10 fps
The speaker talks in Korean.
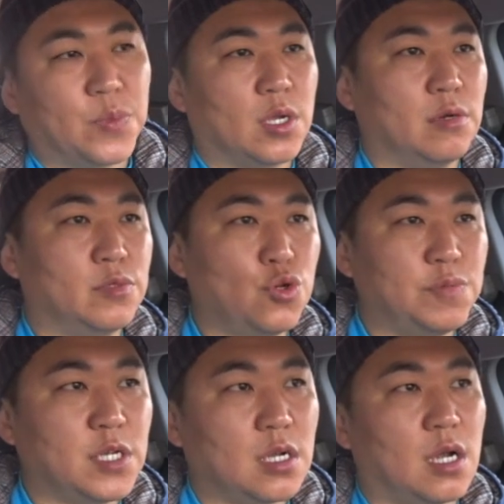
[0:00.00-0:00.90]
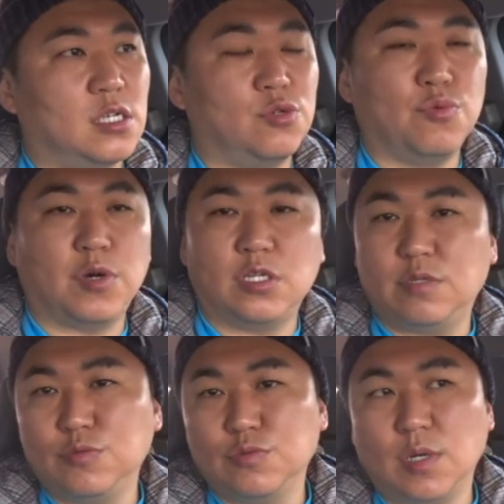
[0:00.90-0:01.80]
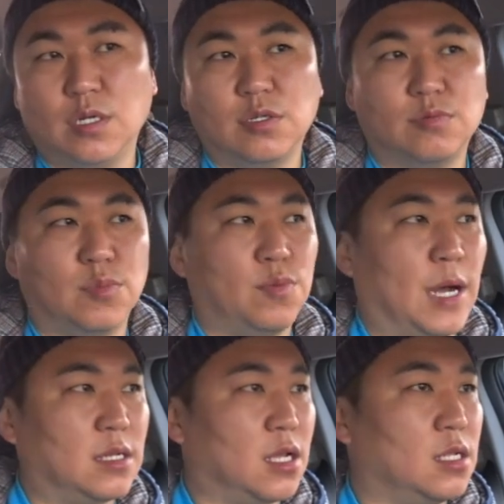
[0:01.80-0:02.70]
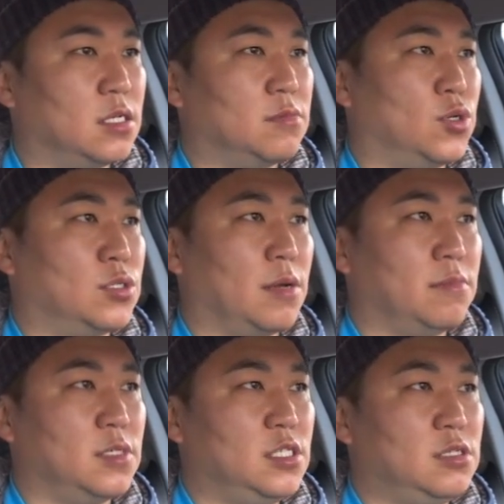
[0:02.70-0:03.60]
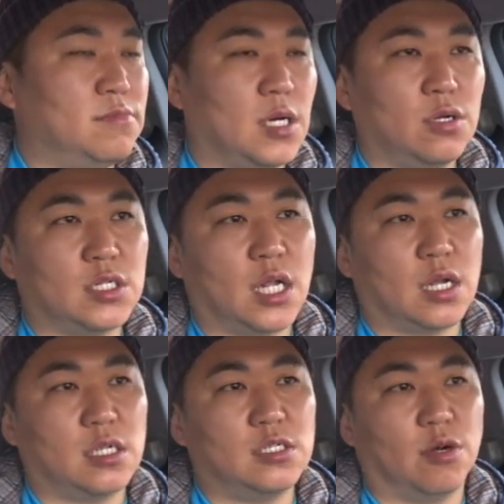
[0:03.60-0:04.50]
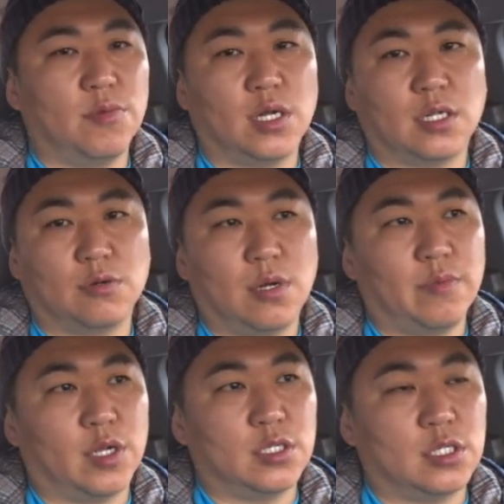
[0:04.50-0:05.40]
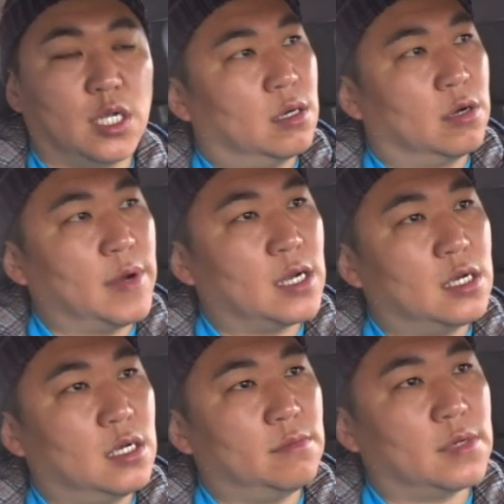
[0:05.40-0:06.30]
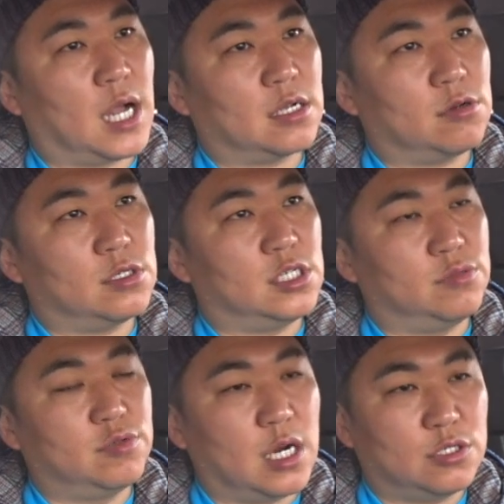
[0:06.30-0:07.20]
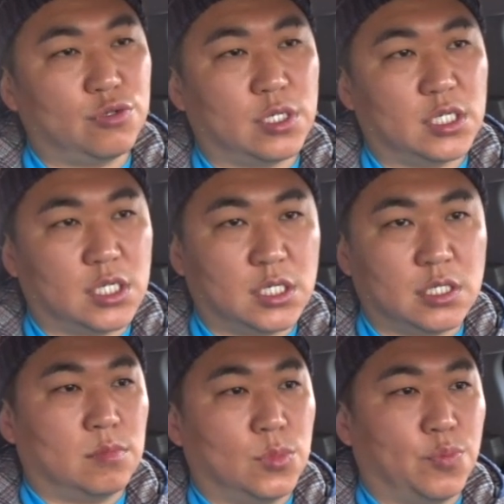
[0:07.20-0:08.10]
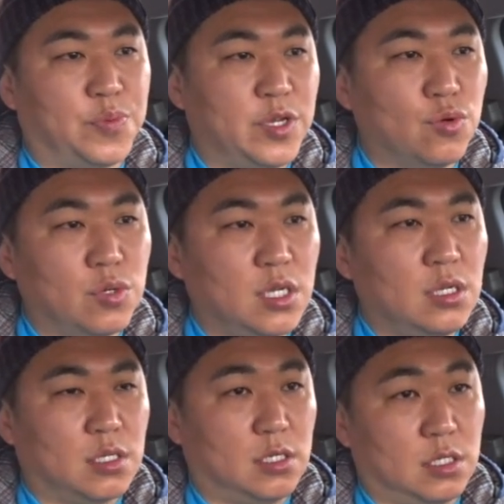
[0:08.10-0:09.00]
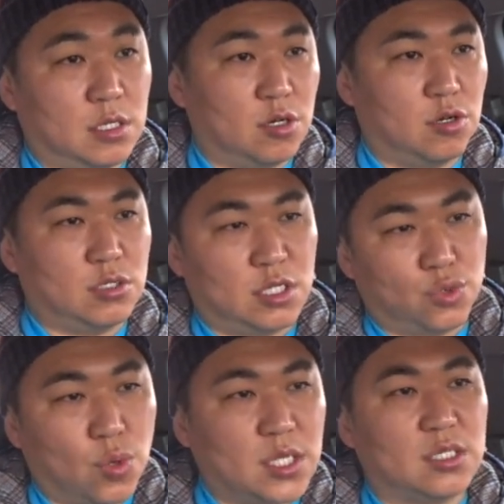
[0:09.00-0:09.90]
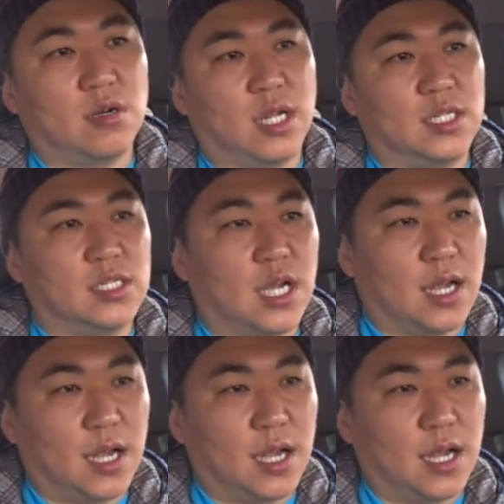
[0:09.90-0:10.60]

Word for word: 그러면 소비자가가 15만원, 16만원, 뭐 많게는 뭐 3, 20만원대까지 넘어간다고 하면은 그만큼 가격을 지불할 수 있는 뭐 비용이 그, 그런 것들이 녹아 들어갔느냐